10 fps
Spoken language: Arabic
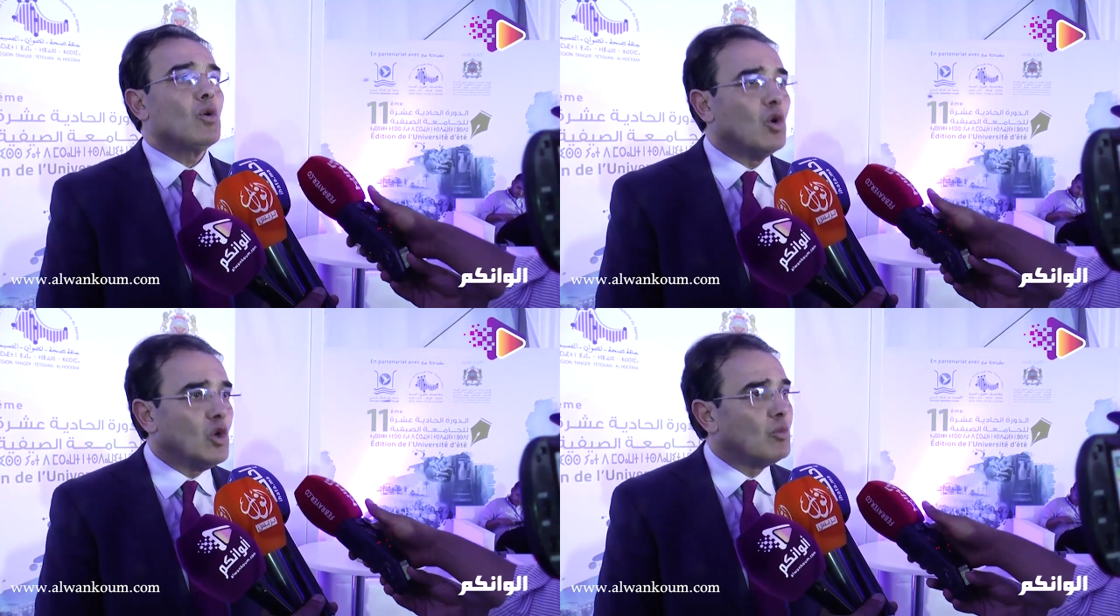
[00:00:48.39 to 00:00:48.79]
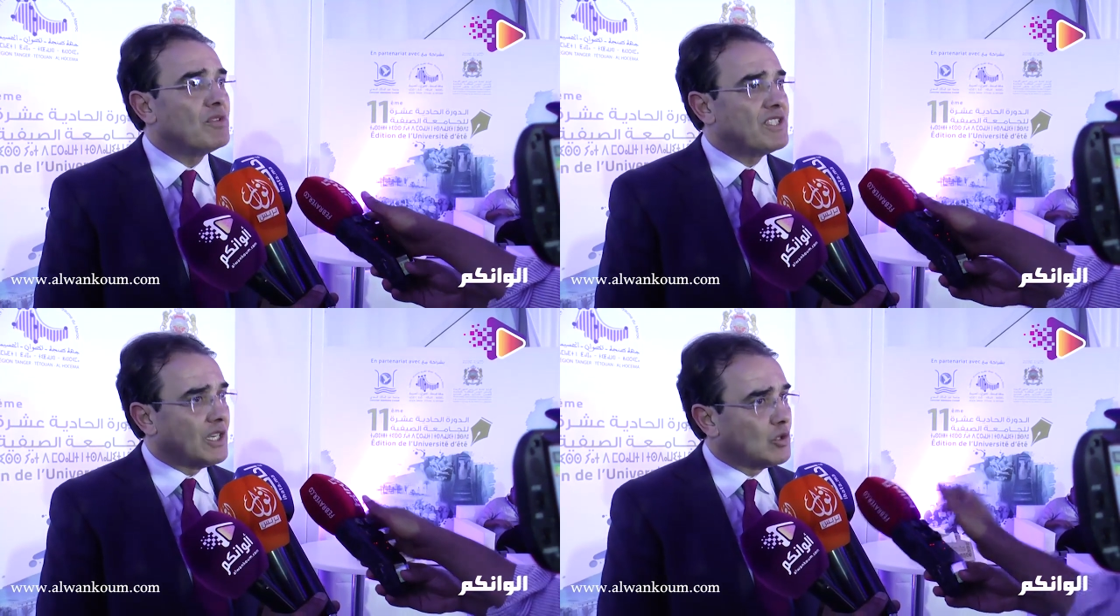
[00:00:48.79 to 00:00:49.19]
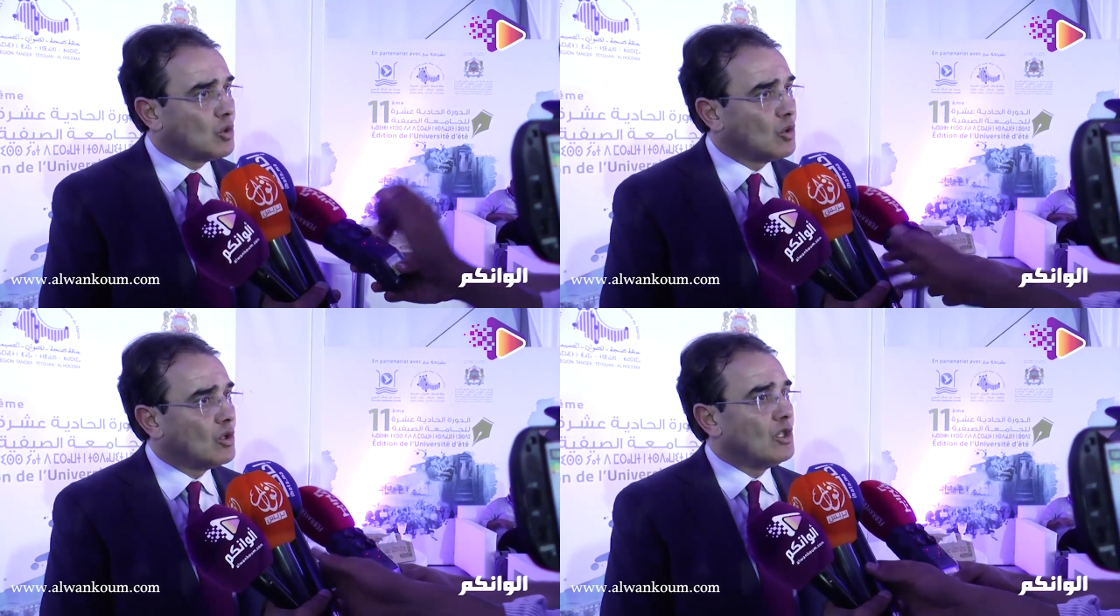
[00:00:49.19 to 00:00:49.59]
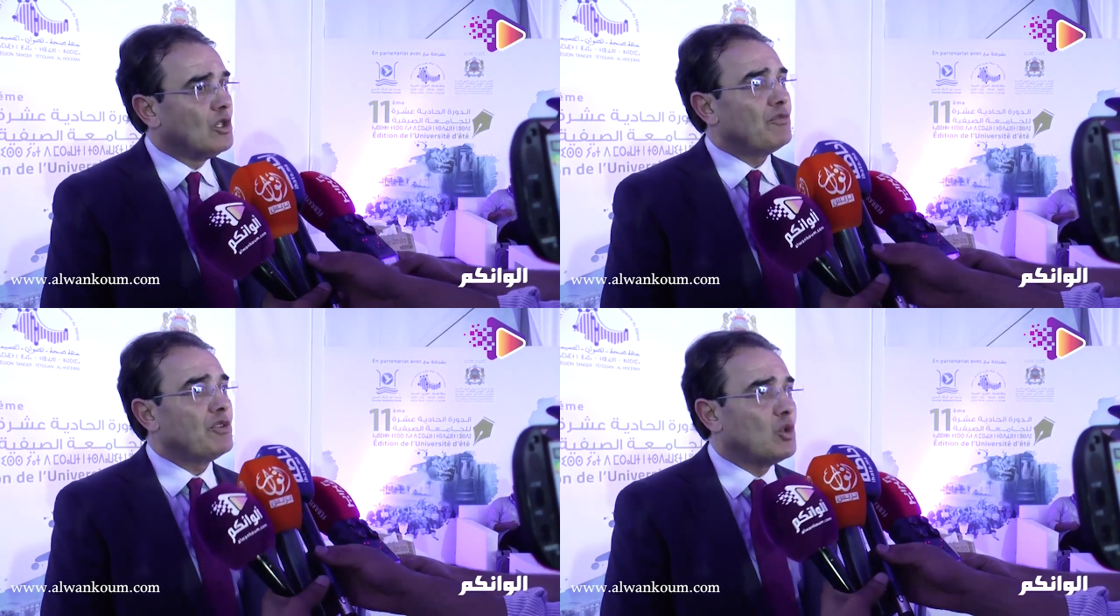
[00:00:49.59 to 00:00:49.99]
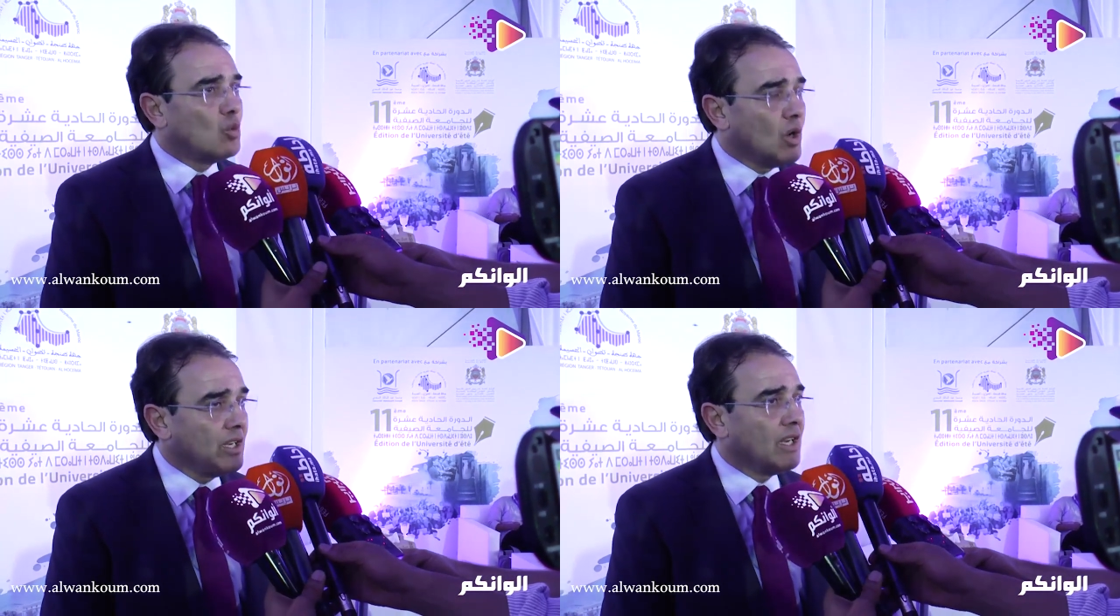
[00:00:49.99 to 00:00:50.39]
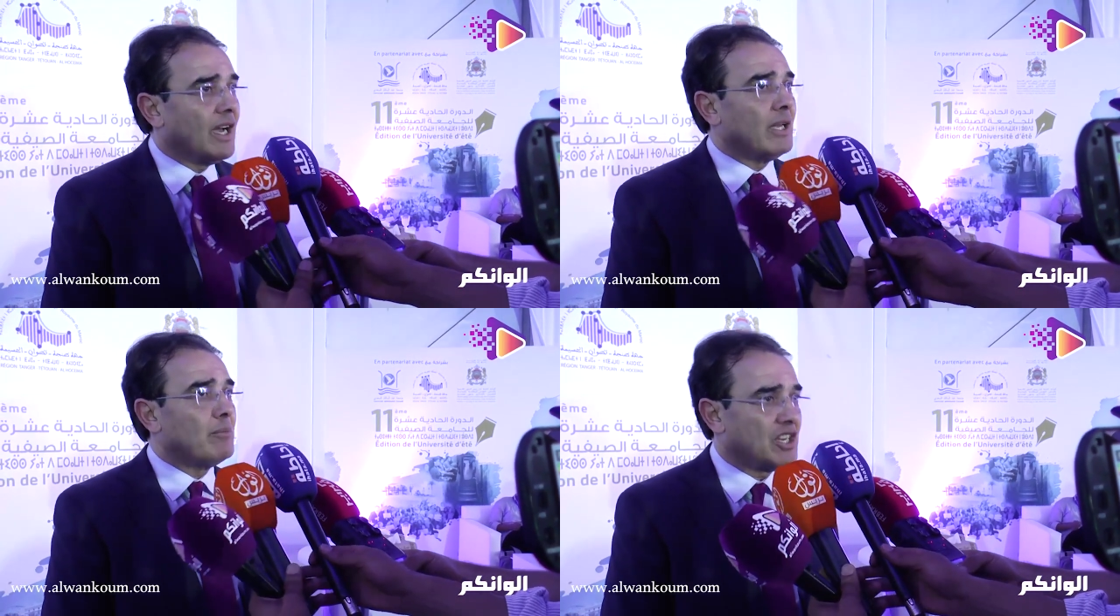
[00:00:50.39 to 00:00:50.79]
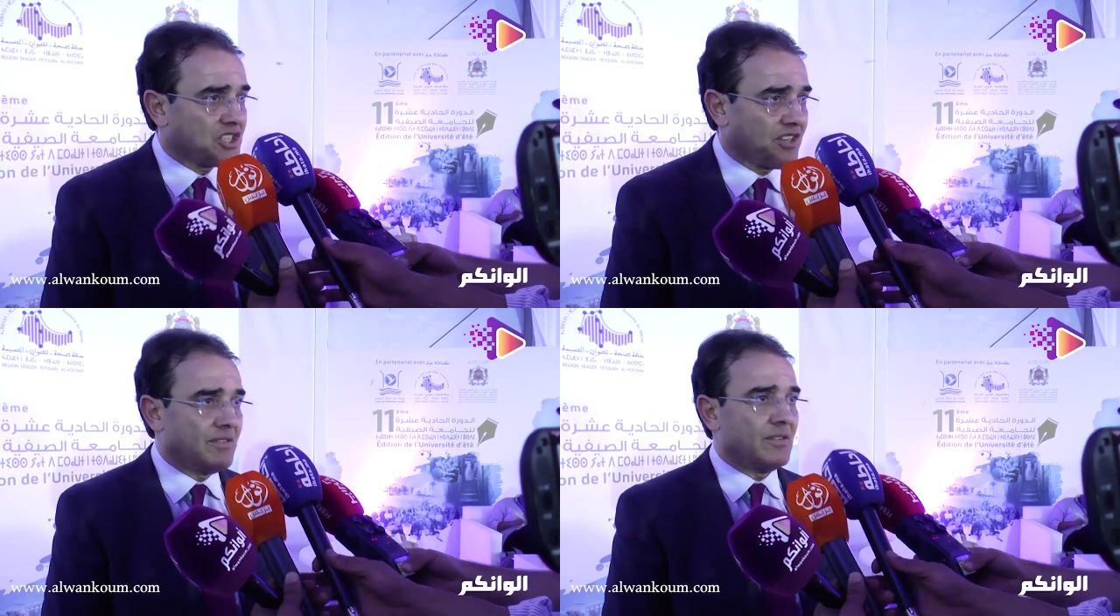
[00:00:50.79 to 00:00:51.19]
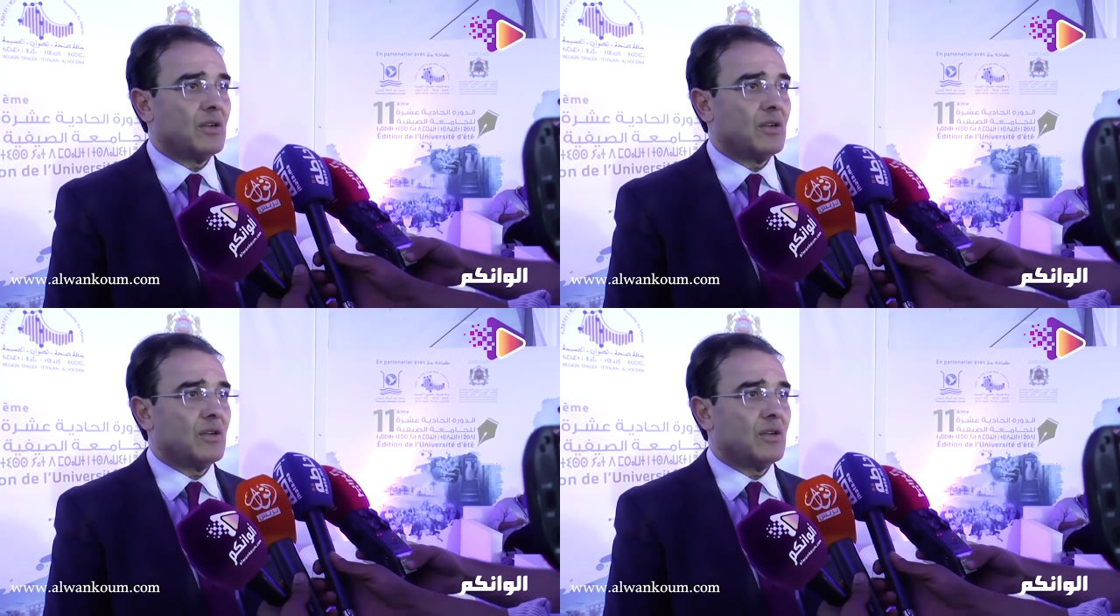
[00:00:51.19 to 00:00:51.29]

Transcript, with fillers: كلهم تزادوا في دول المهجر